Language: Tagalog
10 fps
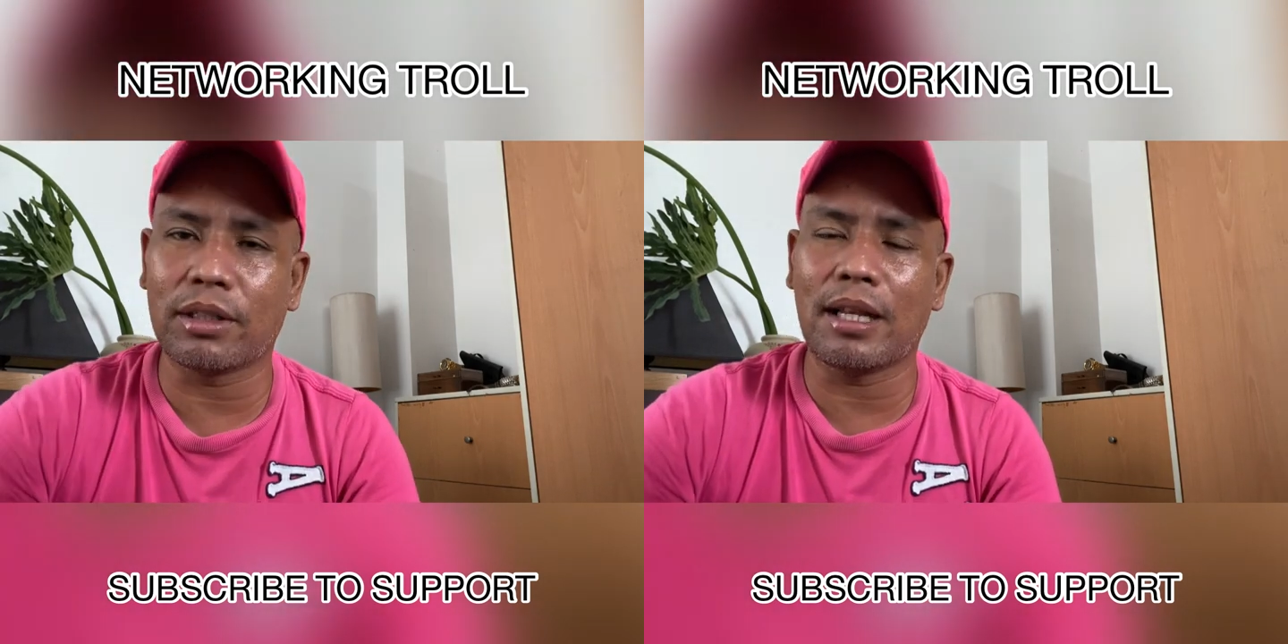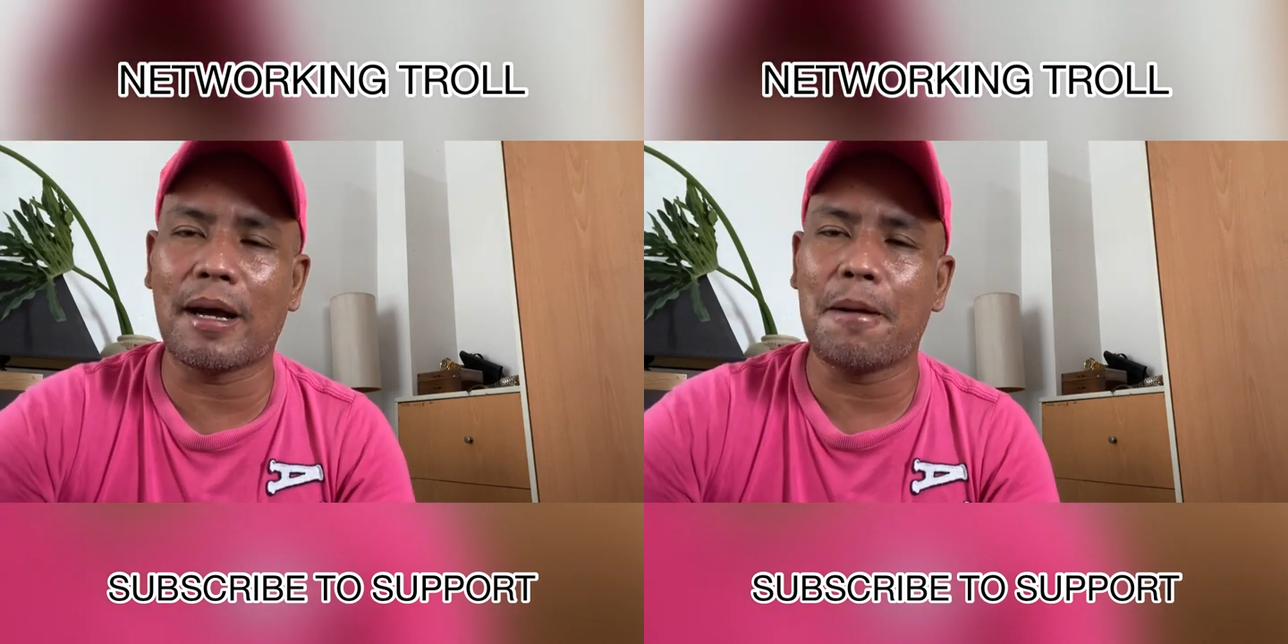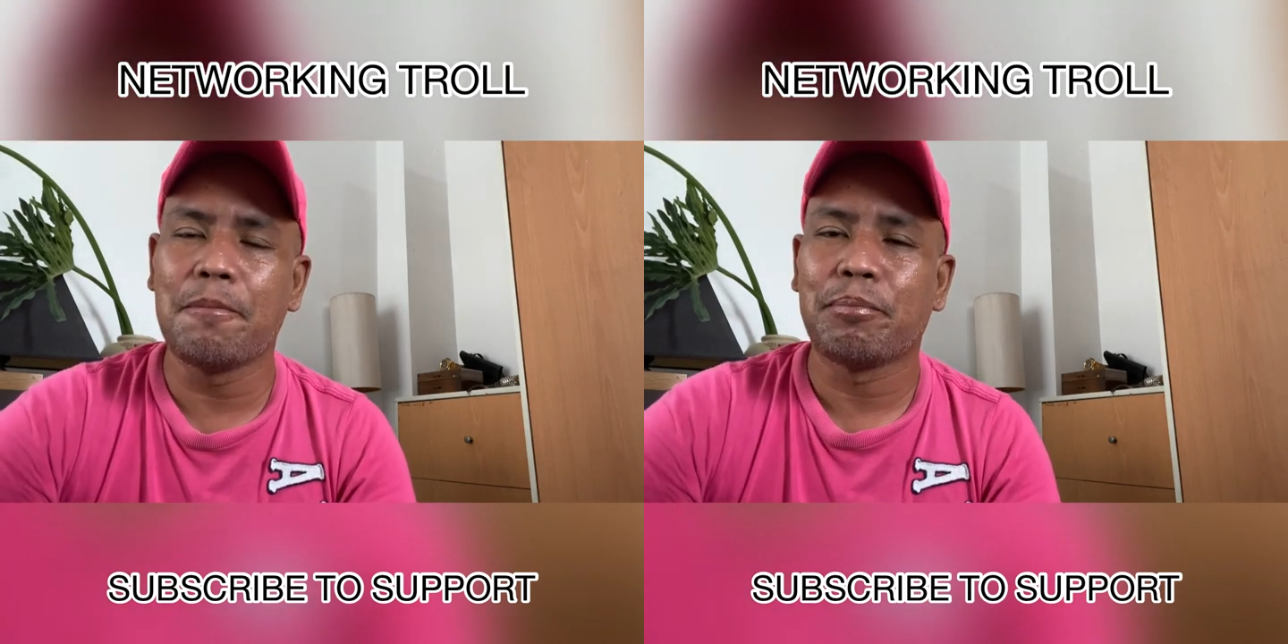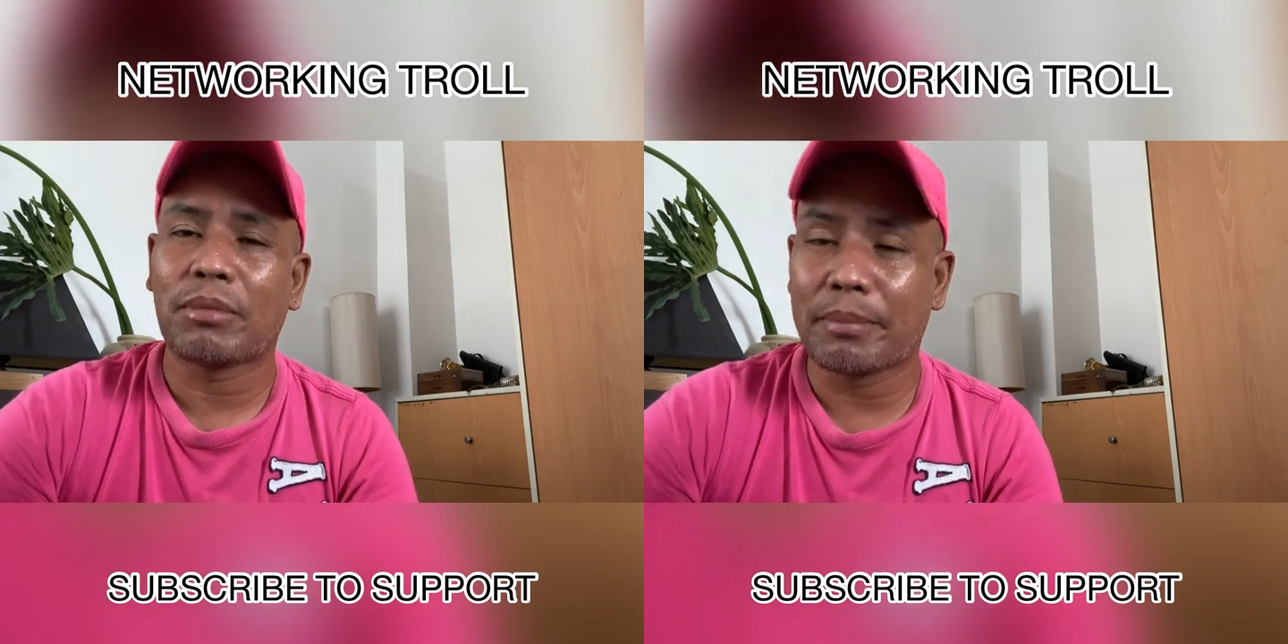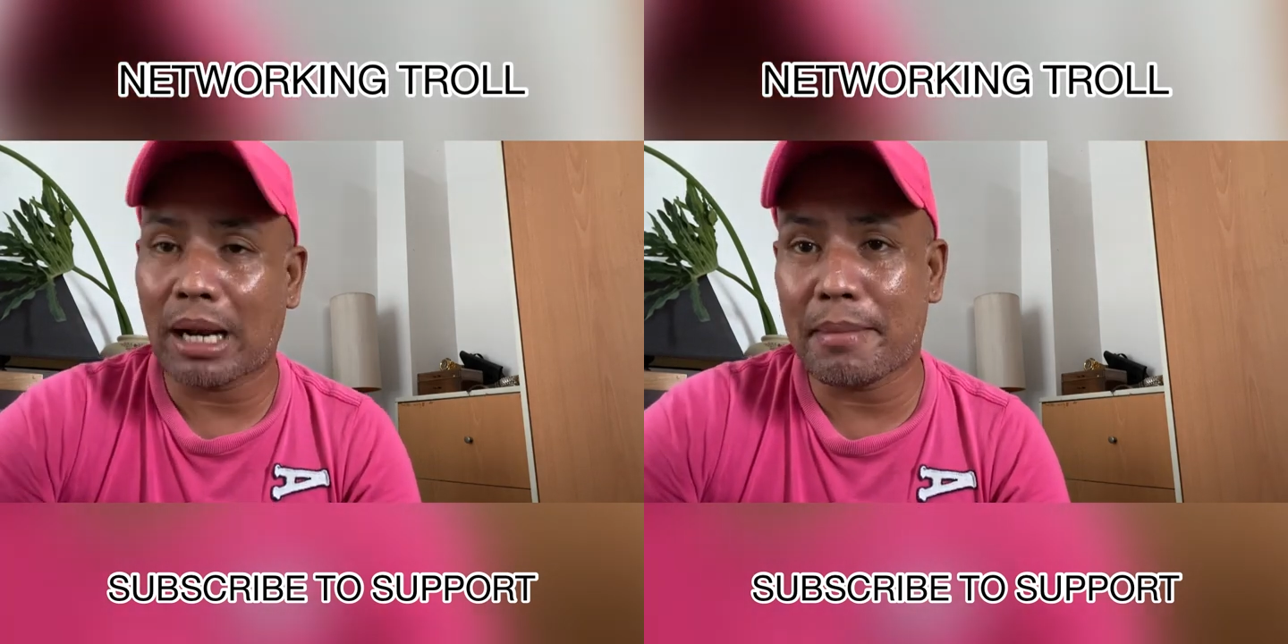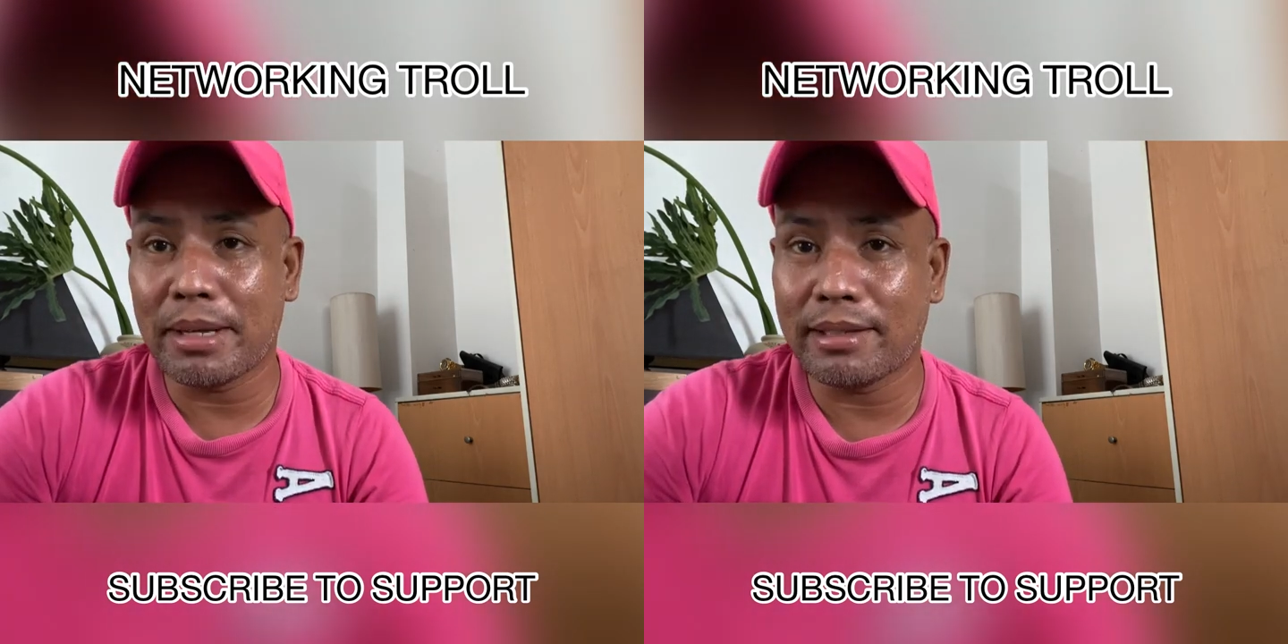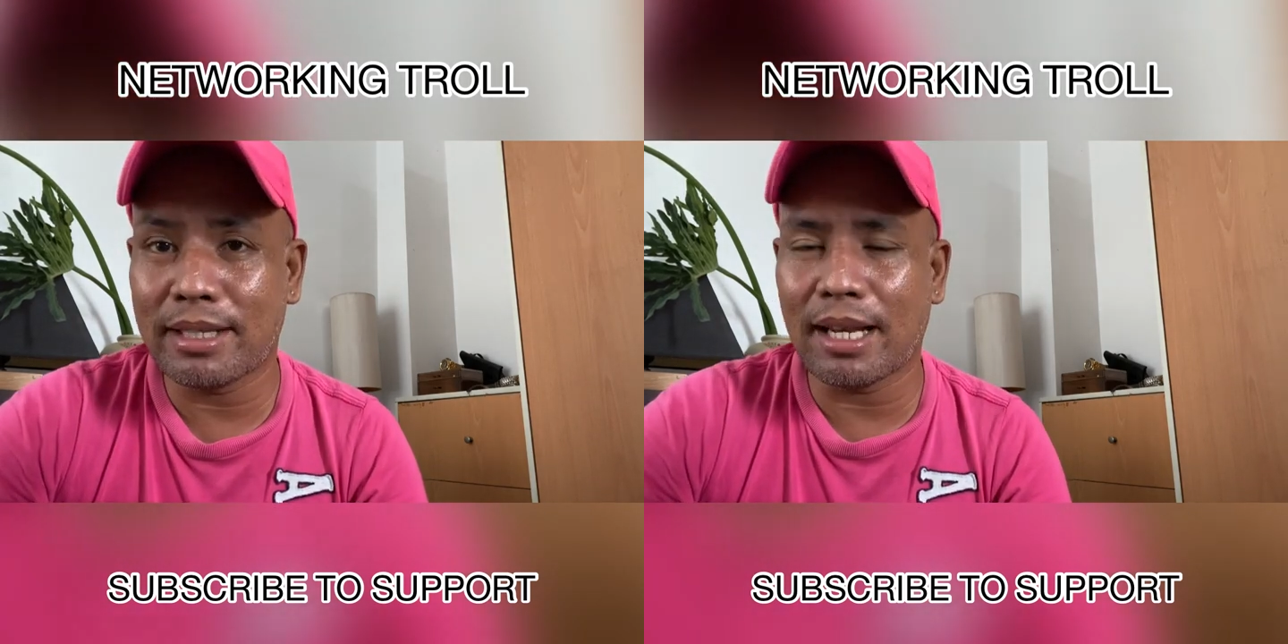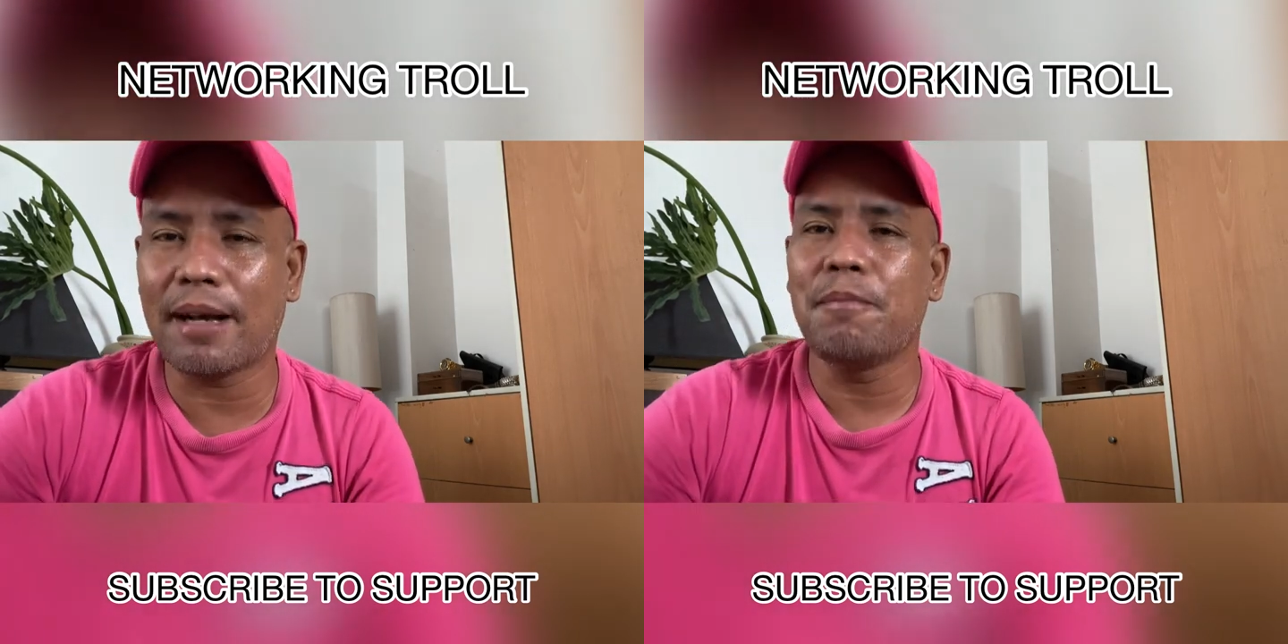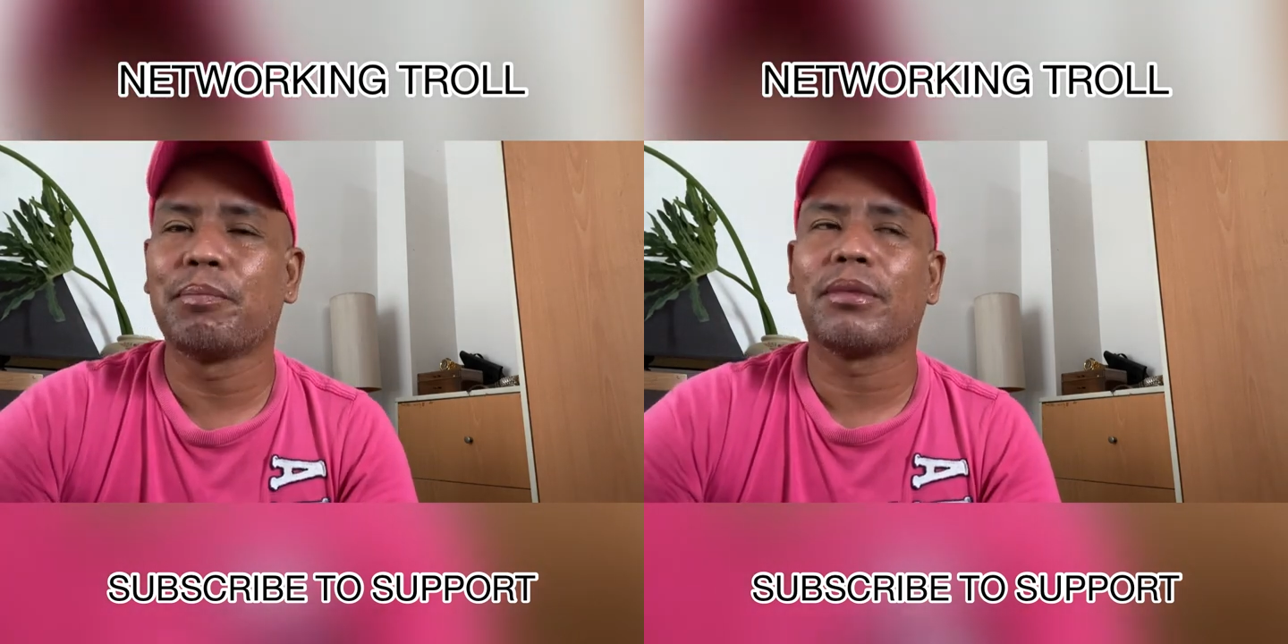nila. Marami yan sila.